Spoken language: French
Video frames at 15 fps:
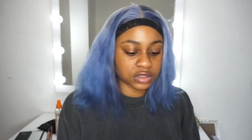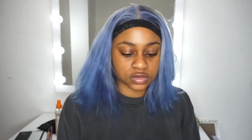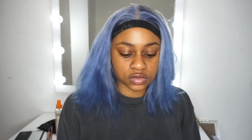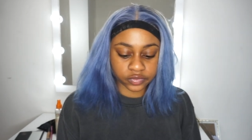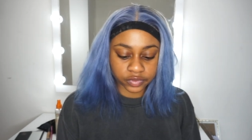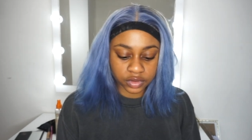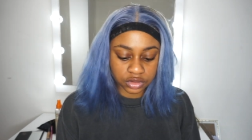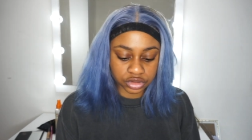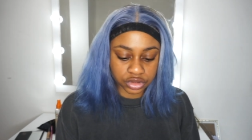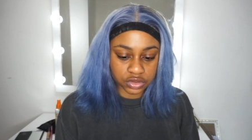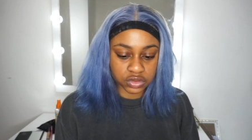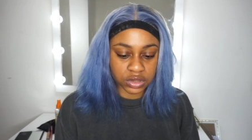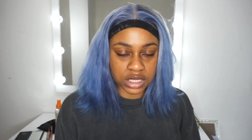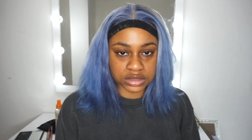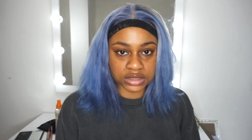souvent genre
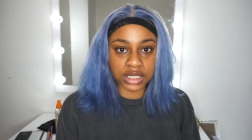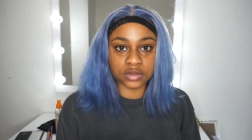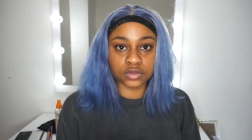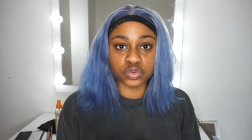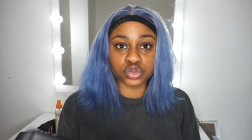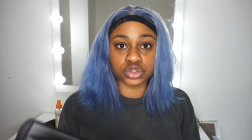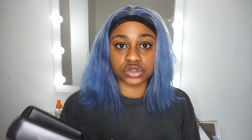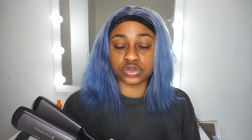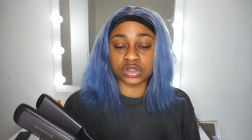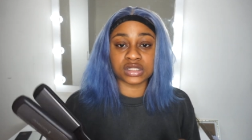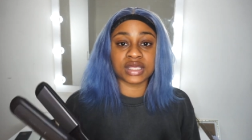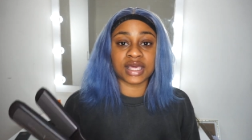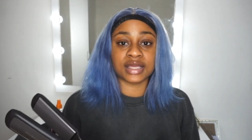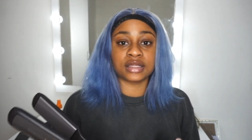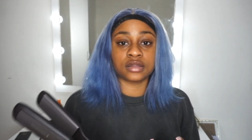sur Insta et tout j'utilise
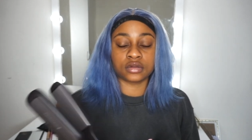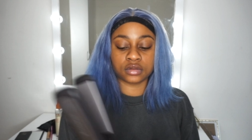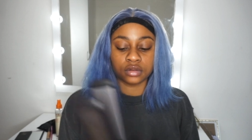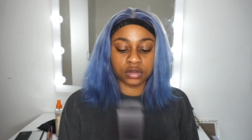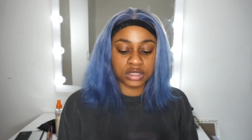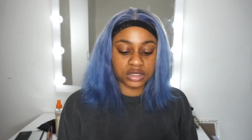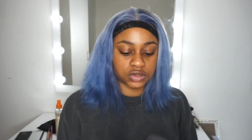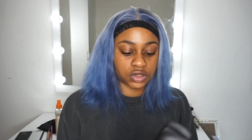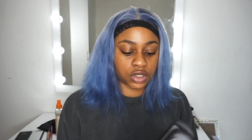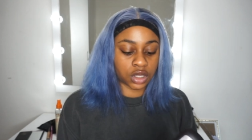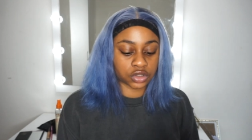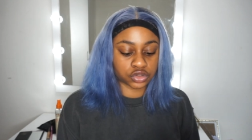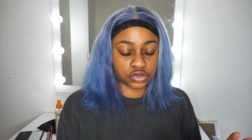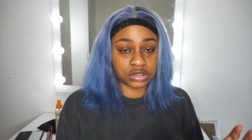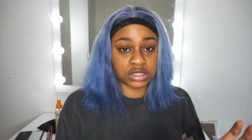quel
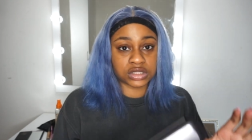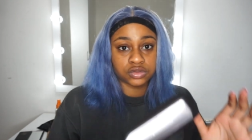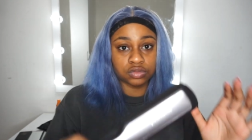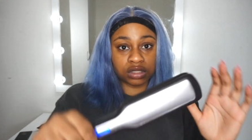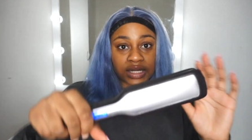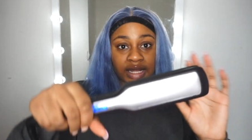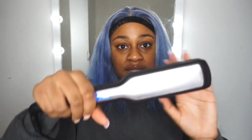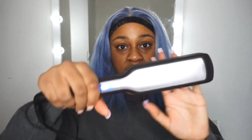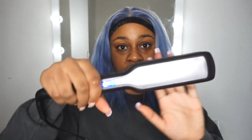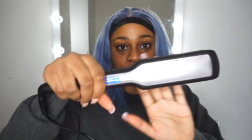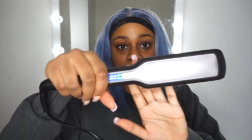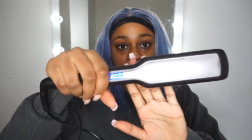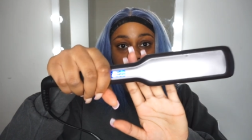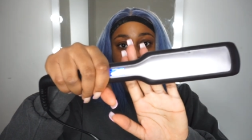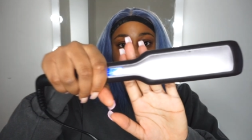lisseur J'utilise celui-là de
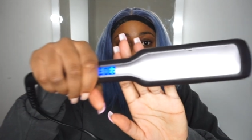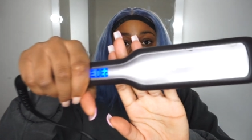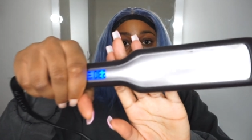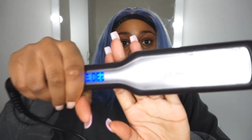Remington.